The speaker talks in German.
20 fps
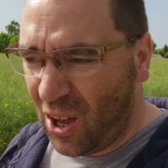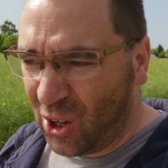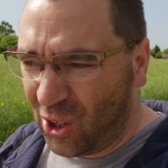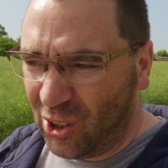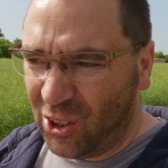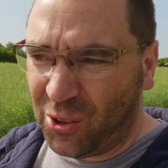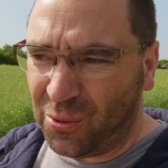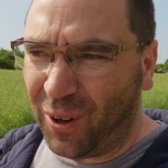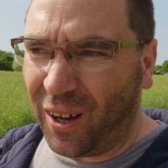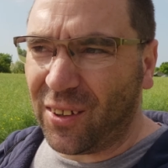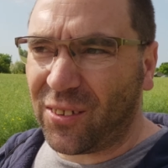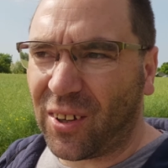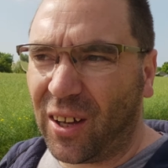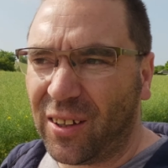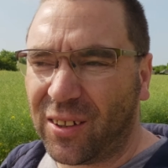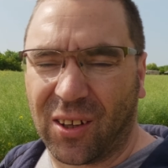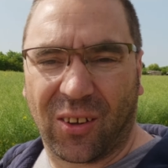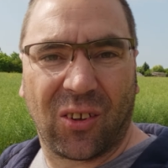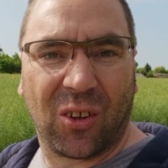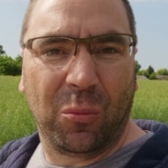Und ich weiß
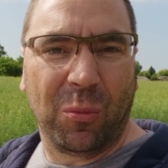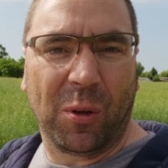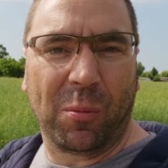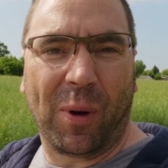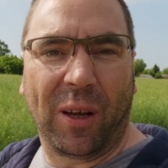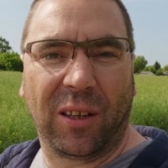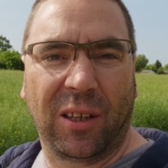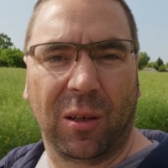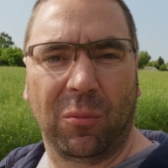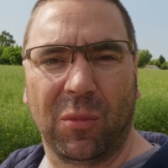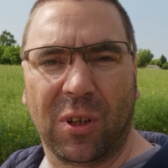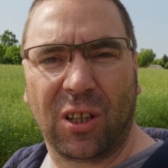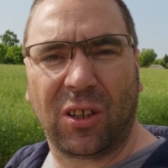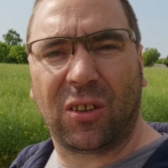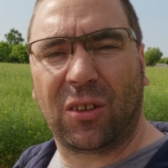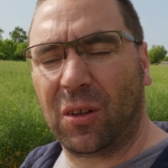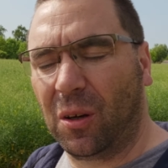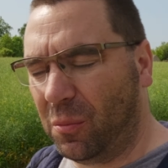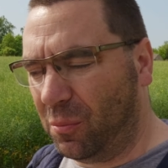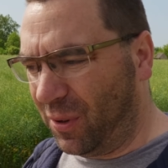halt, dass ich mich bei dem
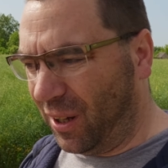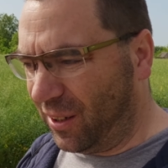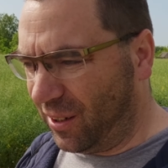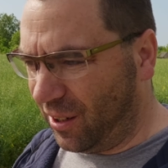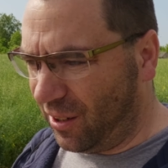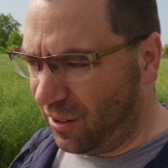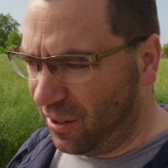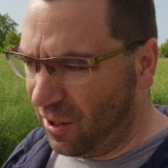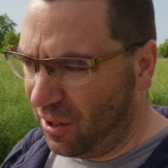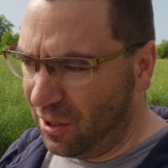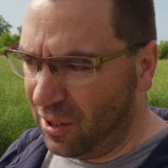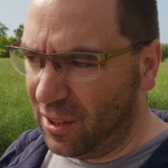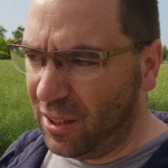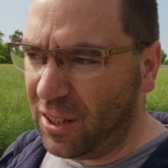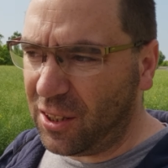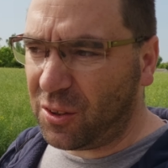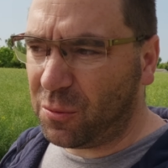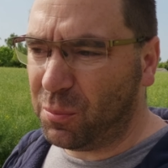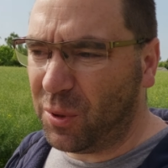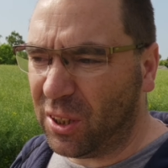Licht, bei den
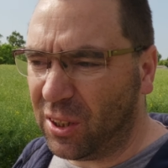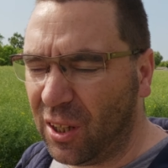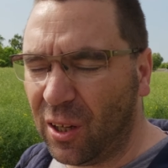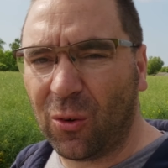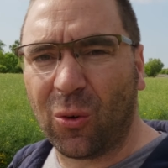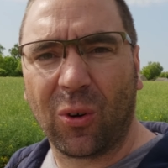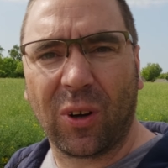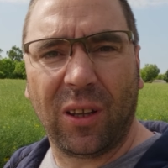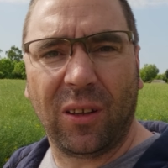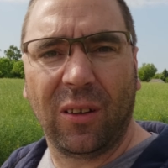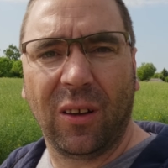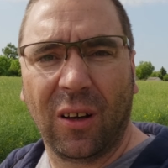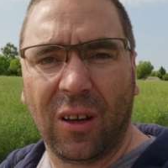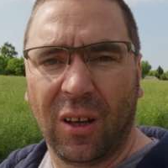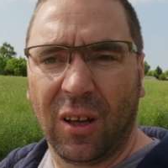Lichtbedingungen